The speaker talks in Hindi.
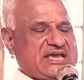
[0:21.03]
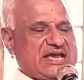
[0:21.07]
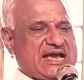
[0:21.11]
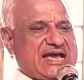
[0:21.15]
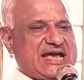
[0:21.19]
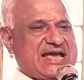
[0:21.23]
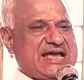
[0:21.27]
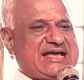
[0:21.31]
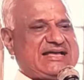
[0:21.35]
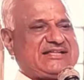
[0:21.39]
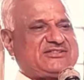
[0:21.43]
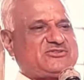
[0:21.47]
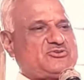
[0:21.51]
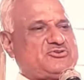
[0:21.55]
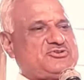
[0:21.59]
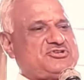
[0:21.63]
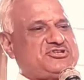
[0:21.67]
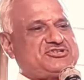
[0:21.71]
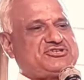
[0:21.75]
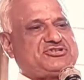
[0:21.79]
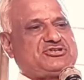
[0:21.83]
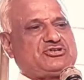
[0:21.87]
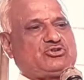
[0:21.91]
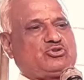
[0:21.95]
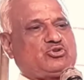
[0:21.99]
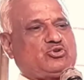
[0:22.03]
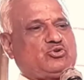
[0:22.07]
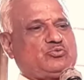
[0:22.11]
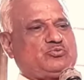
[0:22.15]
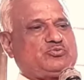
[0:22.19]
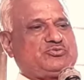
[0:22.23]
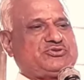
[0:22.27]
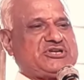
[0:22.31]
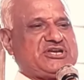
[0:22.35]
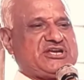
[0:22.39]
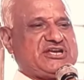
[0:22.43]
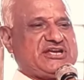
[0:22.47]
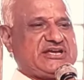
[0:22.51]
किया है तो निश्चित रूप
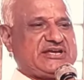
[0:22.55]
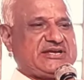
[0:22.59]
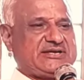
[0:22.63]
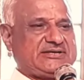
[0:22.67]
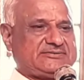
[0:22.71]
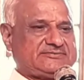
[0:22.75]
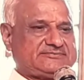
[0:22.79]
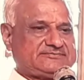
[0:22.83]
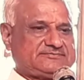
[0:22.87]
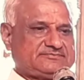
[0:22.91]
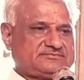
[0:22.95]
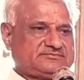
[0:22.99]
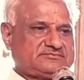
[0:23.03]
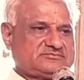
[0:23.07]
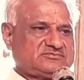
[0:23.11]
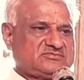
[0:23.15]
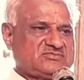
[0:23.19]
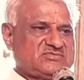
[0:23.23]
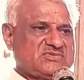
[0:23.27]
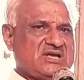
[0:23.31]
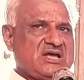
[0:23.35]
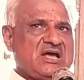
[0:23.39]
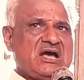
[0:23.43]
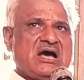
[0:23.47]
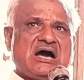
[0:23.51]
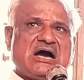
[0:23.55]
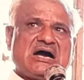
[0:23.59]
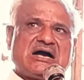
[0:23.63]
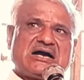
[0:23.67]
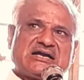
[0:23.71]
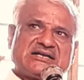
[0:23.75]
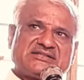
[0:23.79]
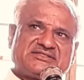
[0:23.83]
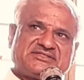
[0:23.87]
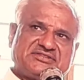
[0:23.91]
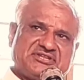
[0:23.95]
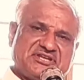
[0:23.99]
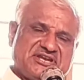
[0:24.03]
से
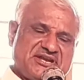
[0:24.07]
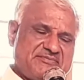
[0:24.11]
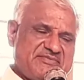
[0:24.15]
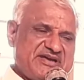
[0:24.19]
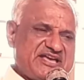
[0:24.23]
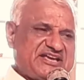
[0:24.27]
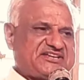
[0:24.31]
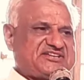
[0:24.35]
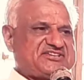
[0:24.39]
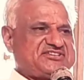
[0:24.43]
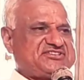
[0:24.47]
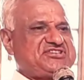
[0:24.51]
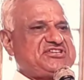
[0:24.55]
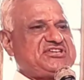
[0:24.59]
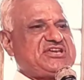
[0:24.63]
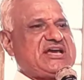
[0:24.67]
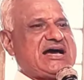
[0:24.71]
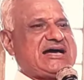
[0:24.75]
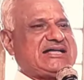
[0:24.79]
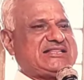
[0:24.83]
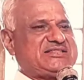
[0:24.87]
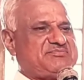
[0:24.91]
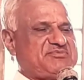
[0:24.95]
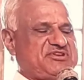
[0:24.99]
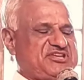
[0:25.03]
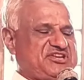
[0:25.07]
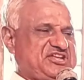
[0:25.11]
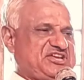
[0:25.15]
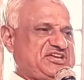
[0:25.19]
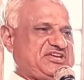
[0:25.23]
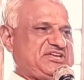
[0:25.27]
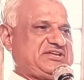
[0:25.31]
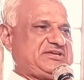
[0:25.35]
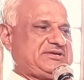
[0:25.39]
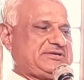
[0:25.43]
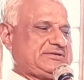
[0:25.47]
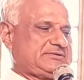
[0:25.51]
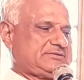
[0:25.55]
अगर दिन में किसी आदमी ने
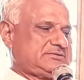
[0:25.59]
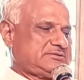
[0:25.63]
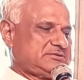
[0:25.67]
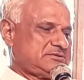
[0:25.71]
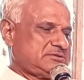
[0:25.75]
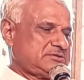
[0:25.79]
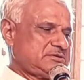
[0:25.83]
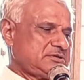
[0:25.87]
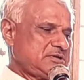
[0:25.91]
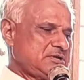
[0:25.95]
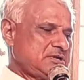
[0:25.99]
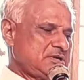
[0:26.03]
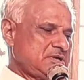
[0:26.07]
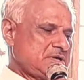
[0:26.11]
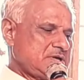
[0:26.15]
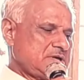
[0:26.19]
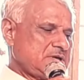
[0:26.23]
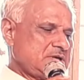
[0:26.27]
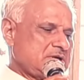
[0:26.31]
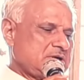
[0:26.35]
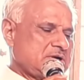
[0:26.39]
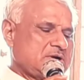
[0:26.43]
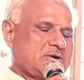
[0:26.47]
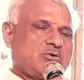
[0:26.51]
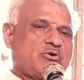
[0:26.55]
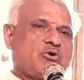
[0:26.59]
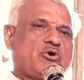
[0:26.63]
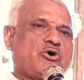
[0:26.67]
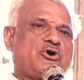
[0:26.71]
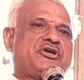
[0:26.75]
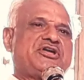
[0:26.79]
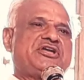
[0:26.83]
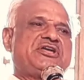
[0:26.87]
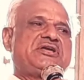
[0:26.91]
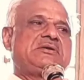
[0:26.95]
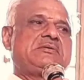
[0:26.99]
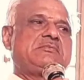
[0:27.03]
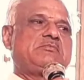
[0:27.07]

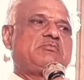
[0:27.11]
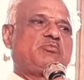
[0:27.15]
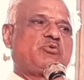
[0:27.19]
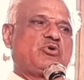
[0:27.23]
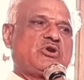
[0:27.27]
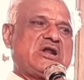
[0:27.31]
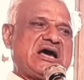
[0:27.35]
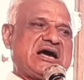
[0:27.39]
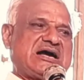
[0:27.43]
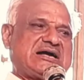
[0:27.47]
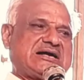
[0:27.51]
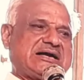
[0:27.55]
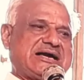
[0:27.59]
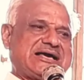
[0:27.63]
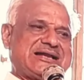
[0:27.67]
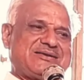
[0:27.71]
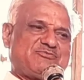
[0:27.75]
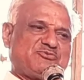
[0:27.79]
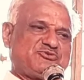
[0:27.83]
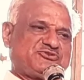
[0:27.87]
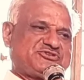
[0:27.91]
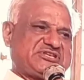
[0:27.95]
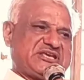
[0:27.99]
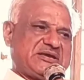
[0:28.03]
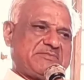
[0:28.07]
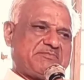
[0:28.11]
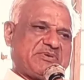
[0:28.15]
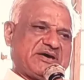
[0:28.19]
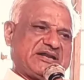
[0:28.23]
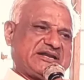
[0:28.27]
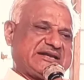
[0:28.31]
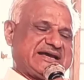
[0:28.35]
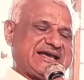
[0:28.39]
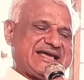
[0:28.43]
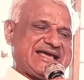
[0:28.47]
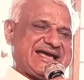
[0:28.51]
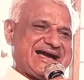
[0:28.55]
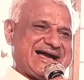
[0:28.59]
कोई बुरा कर्म से बन
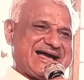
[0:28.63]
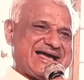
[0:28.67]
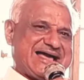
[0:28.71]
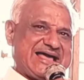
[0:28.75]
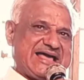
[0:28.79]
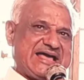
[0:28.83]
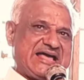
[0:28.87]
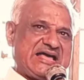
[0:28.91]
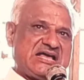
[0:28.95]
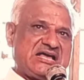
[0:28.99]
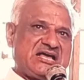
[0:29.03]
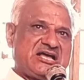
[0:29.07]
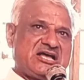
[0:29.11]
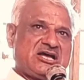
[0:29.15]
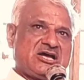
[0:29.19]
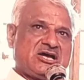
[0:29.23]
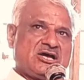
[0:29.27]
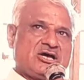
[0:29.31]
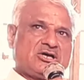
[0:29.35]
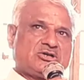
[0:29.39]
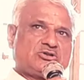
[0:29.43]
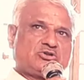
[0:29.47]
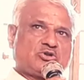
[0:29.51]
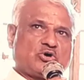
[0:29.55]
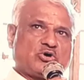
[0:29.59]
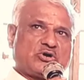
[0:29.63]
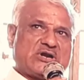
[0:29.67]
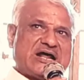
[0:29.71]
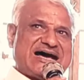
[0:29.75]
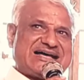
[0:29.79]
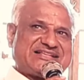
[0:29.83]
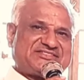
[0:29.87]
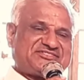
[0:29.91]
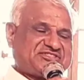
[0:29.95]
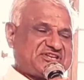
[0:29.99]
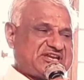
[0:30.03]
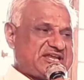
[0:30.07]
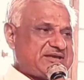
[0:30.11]
गया है तो
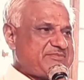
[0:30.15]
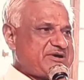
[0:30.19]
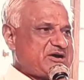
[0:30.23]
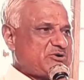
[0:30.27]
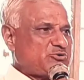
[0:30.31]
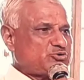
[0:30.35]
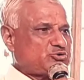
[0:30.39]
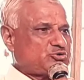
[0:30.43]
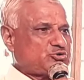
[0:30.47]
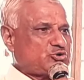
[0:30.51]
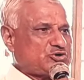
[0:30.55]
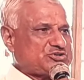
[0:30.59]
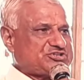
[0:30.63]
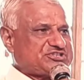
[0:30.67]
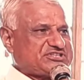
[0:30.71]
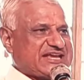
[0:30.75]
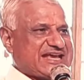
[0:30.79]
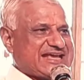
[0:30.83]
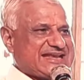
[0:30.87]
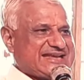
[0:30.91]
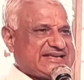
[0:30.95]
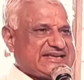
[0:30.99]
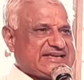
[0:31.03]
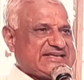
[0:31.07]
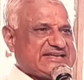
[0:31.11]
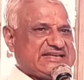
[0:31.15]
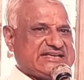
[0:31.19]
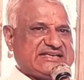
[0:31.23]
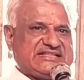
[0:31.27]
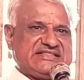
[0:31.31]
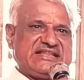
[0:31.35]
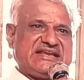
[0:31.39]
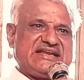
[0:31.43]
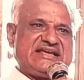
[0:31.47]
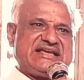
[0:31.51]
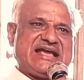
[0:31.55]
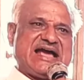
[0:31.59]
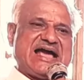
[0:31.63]
रात्रि में उसको चैन की
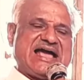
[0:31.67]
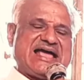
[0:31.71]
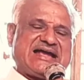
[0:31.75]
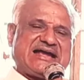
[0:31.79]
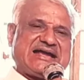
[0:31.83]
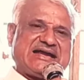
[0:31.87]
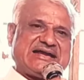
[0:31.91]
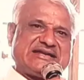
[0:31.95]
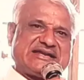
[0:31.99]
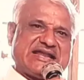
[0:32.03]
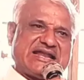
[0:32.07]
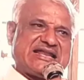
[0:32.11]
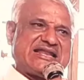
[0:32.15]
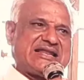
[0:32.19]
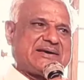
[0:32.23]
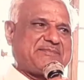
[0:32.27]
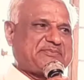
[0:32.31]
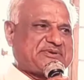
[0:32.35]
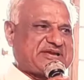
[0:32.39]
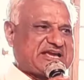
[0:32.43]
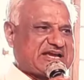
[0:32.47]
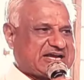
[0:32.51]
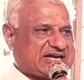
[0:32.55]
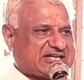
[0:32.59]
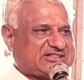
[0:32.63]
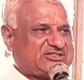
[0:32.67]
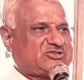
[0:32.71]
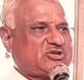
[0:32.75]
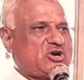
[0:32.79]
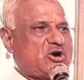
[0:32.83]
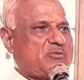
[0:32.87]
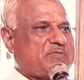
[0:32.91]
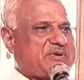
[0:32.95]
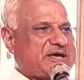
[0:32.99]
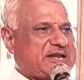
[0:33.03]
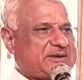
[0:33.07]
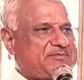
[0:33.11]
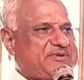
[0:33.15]
नींद नहीं आएगी डल्लभ के गद्दों
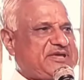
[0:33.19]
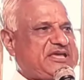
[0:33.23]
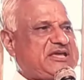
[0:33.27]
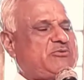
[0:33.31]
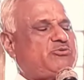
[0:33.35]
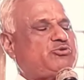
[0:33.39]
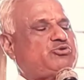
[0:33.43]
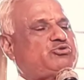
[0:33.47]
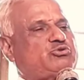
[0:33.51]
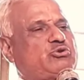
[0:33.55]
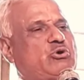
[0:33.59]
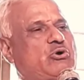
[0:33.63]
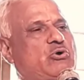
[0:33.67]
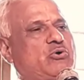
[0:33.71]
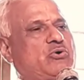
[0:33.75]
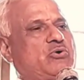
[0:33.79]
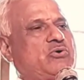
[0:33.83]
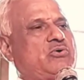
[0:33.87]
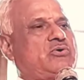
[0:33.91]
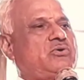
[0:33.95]
पर भी उसको